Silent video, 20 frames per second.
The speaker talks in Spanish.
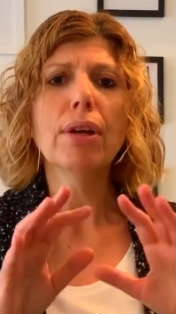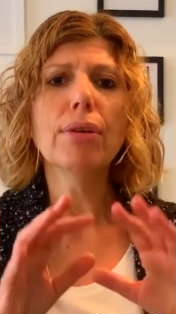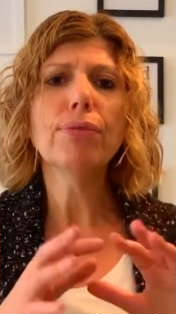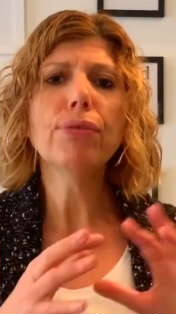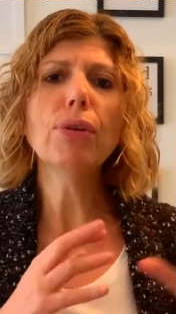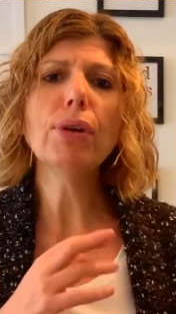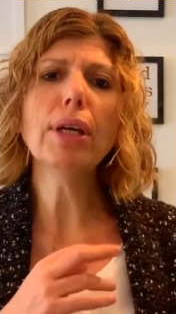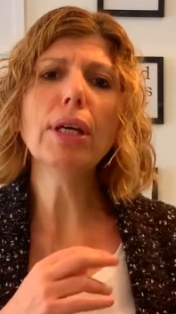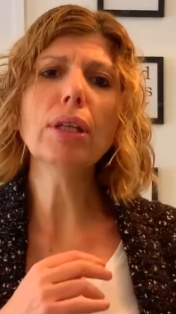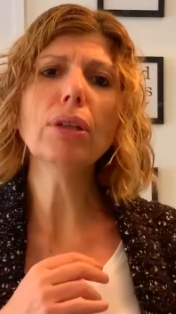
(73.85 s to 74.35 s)

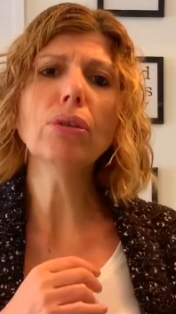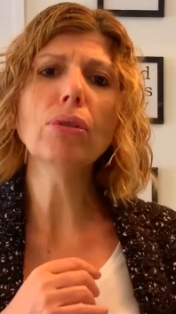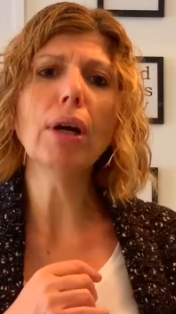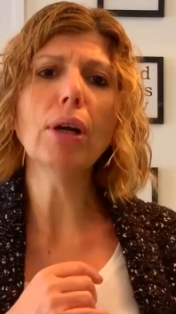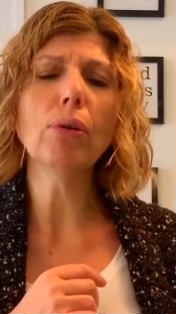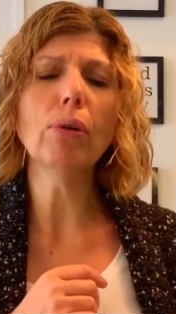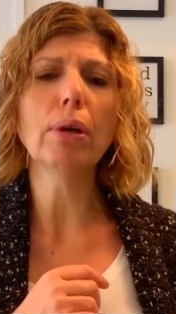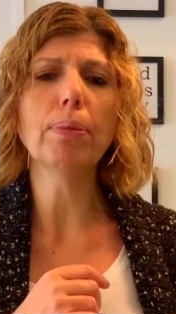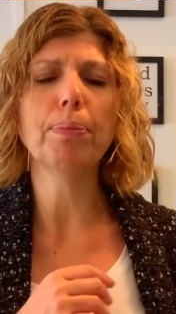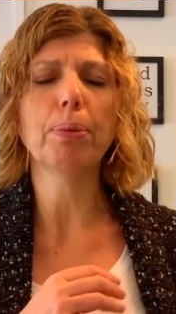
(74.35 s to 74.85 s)
¿Fue esto
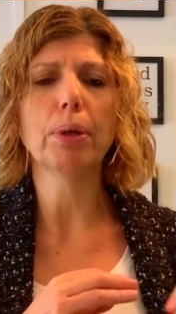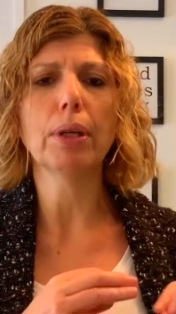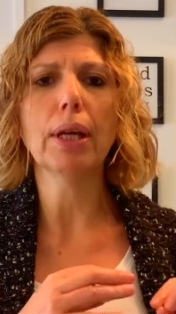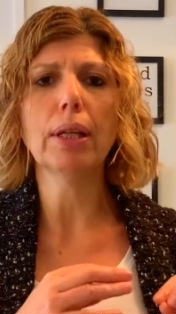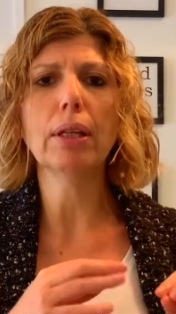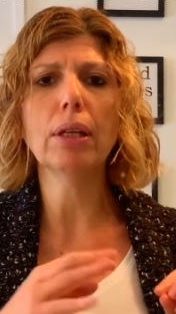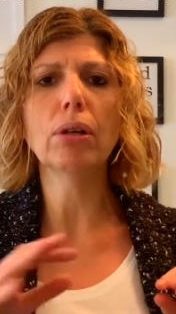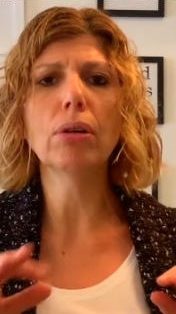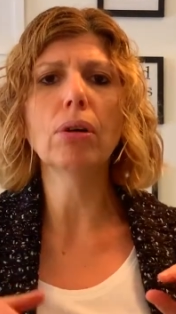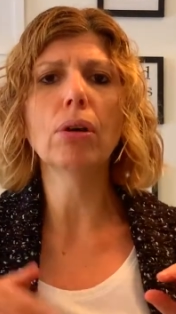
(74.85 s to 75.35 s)
algo
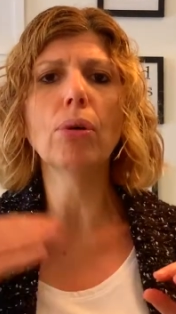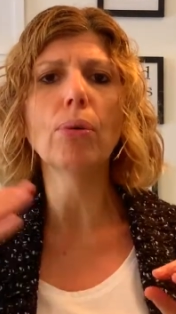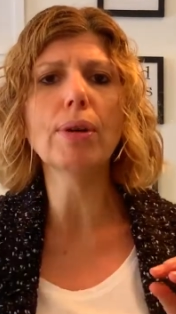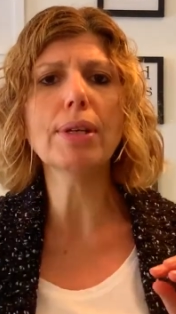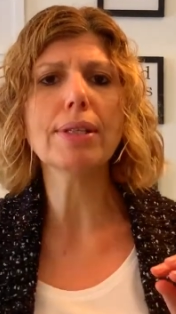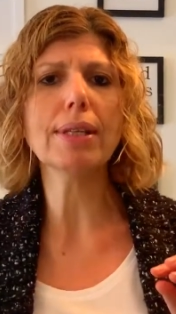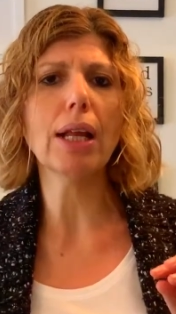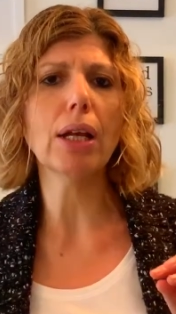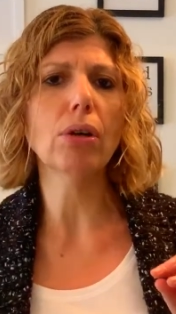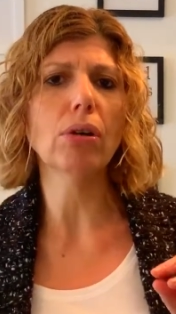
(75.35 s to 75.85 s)
esporádico o
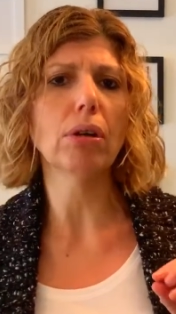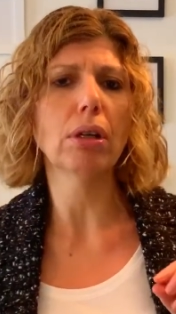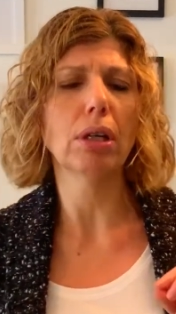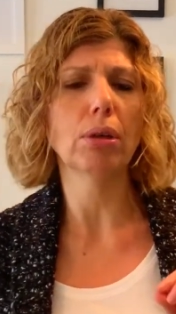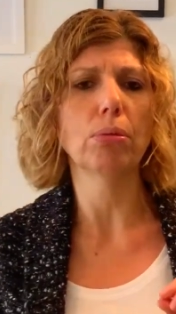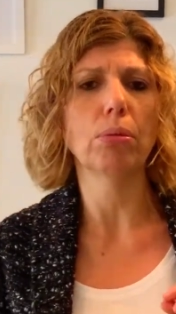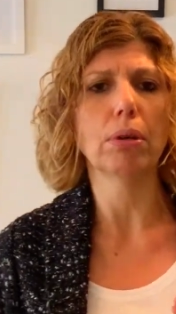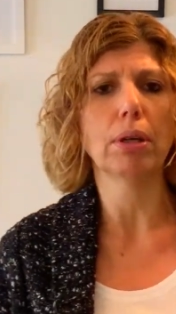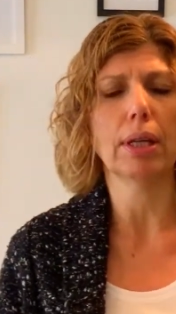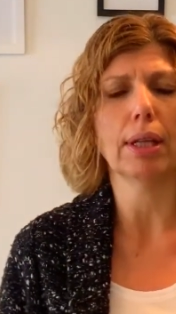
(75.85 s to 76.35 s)
es algo
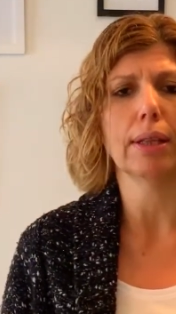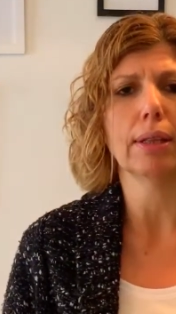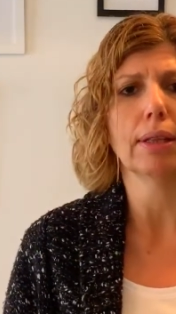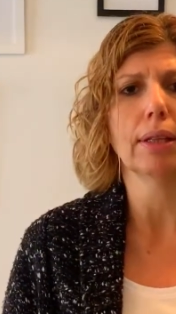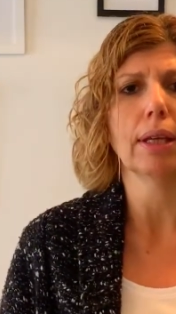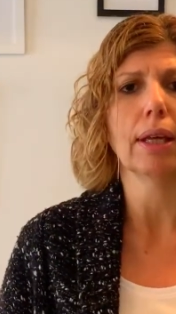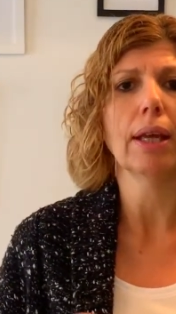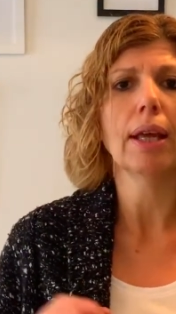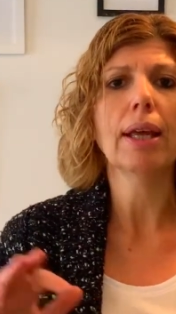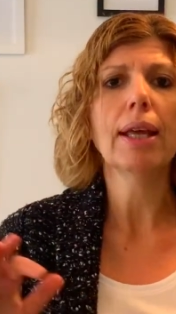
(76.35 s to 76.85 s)

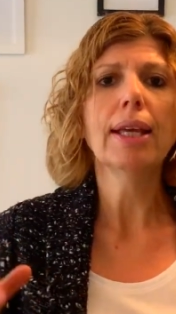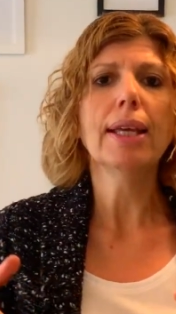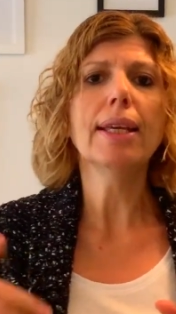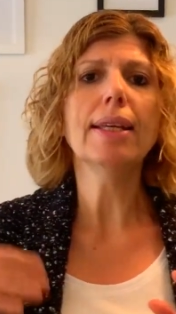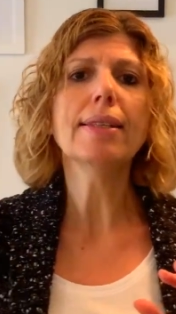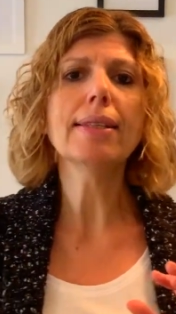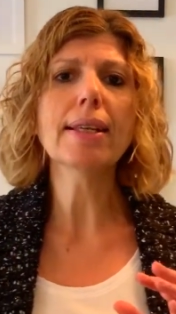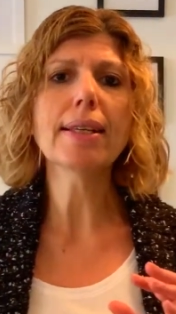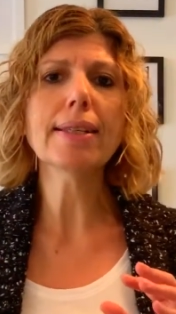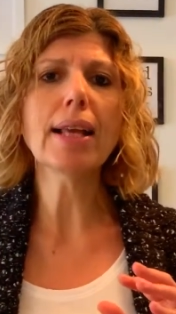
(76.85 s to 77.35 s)
recurrente?
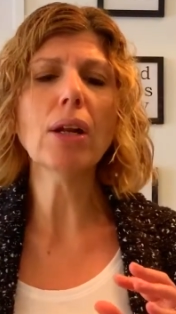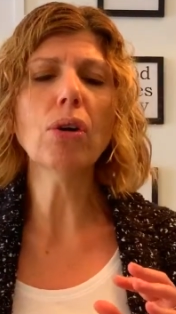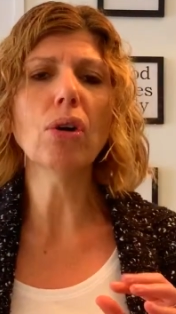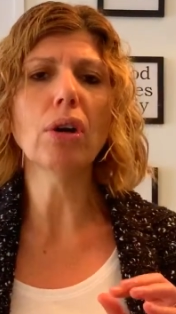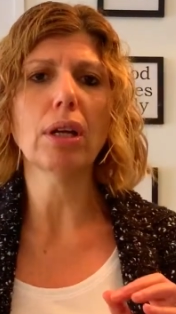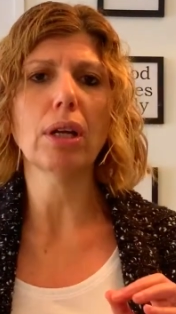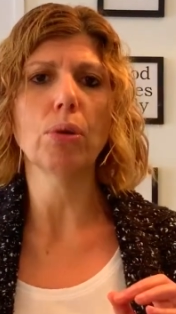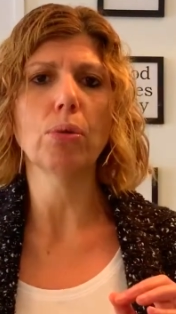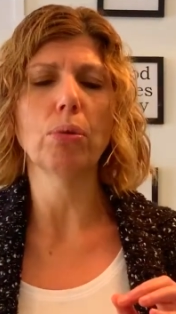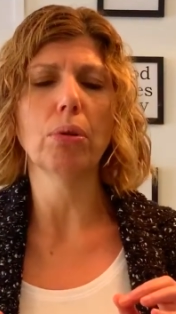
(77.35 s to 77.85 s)
Y si es algo
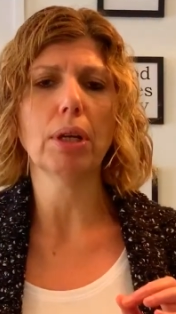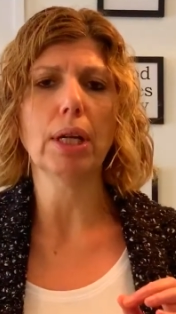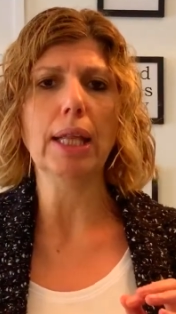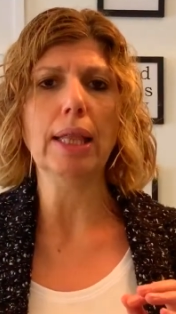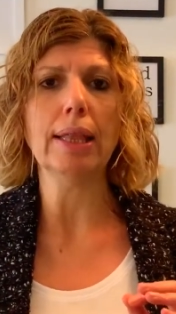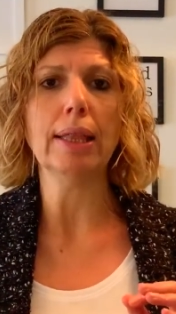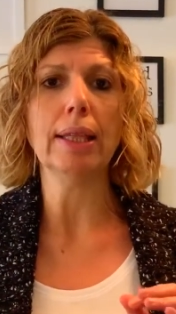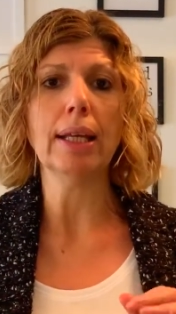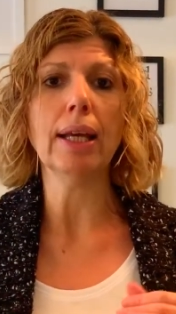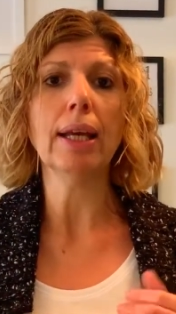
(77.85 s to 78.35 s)

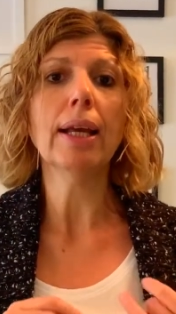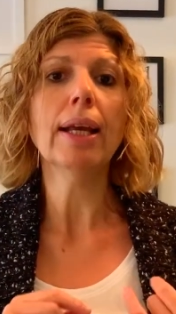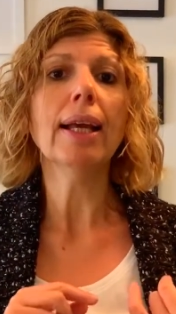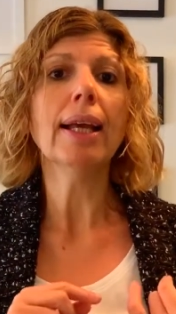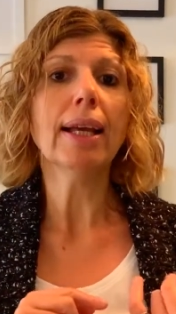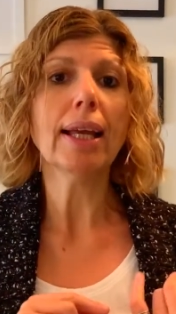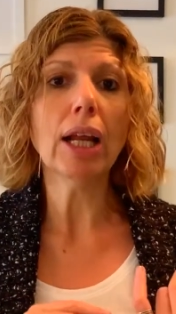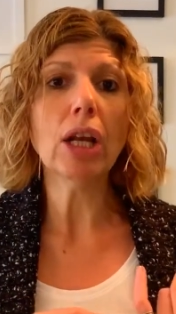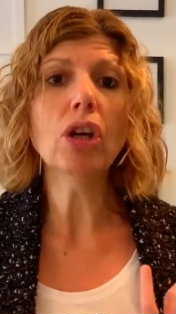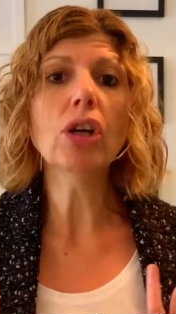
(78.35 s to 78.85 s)
recurrente,
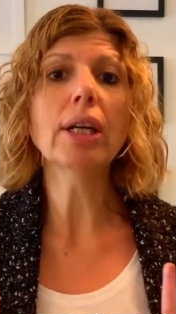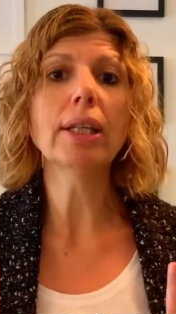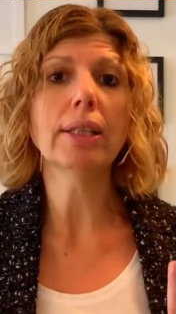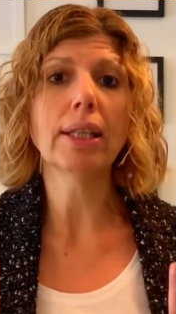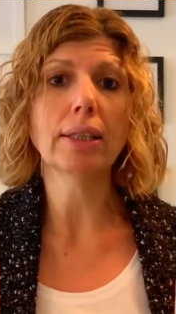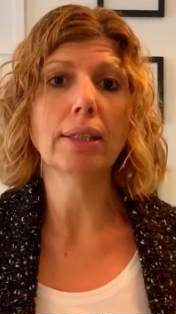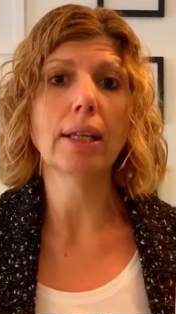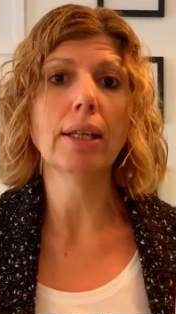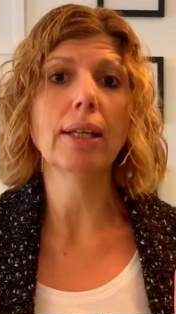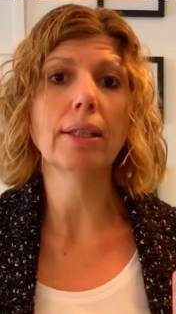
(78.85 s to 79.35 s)
¿qué es lo que
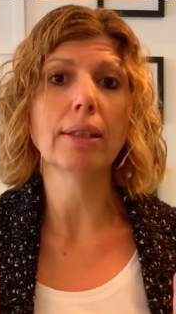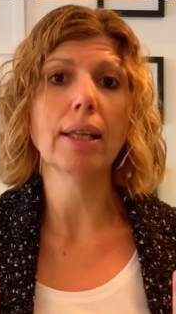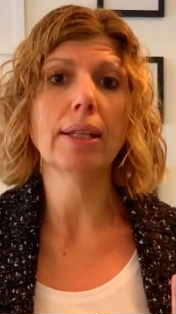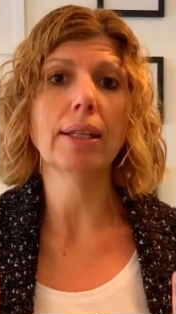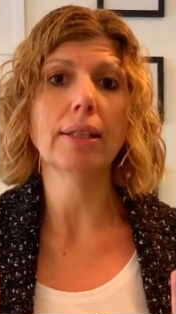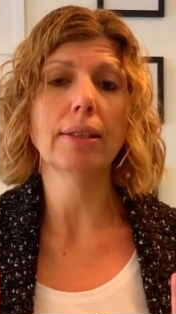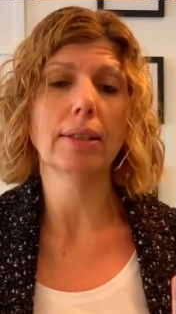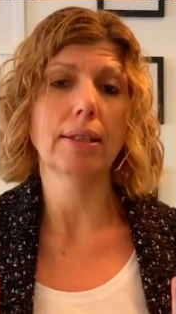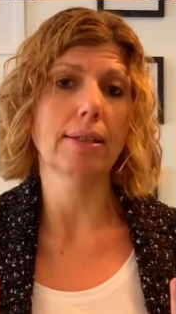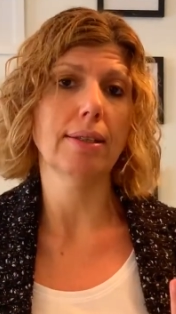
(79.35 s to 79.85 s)
te tiene tan
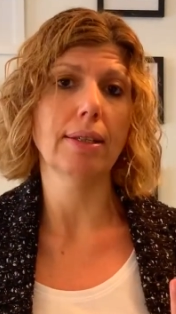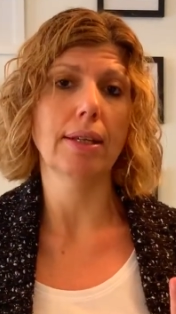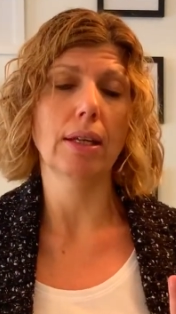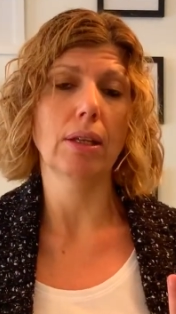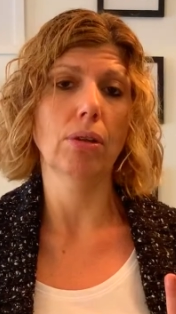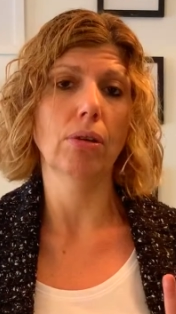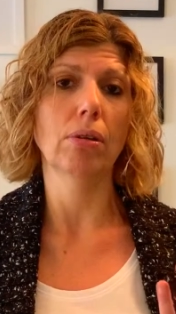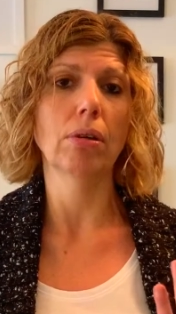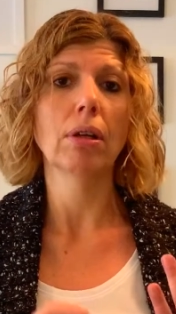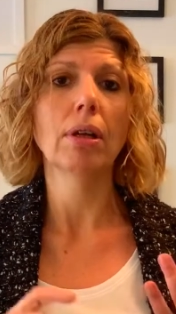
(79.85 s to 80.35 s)

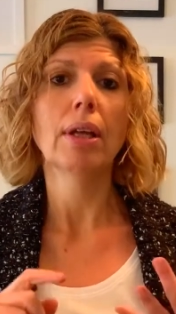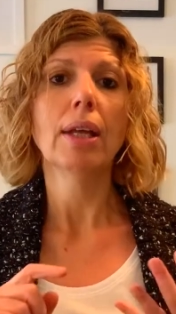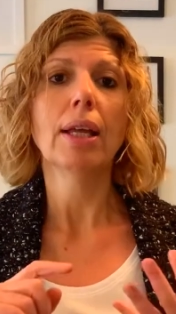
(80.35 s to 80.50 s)
estresado?